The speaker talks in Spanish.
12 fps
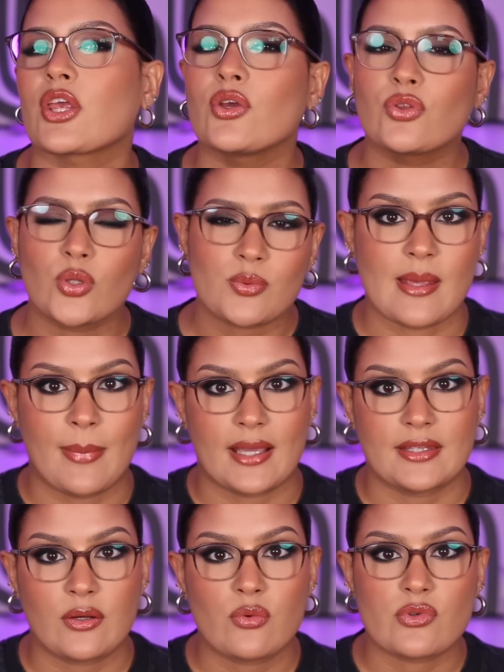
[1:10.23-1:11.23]
YouTube sepa
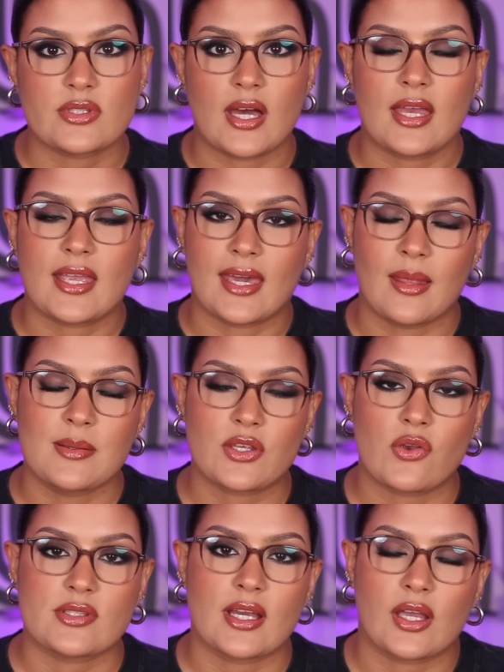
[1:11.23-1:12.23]
que te gusta y cada vez
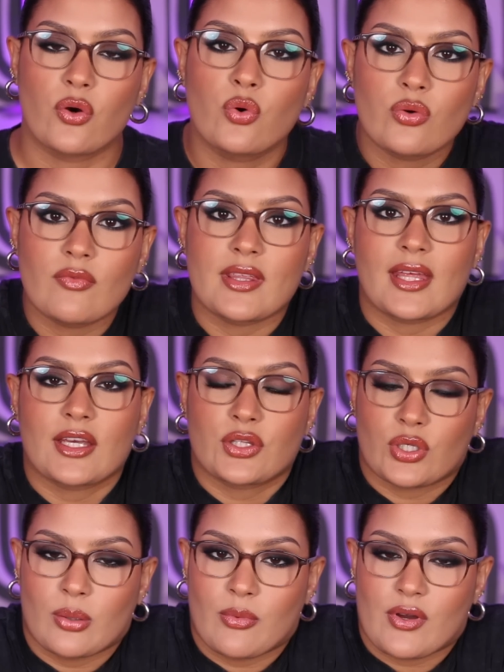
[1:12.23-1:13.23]
que yo saque un
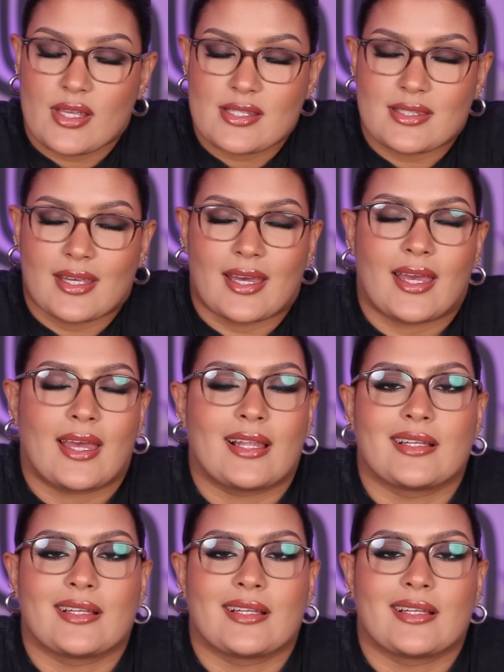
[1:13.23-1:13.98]
videito como este,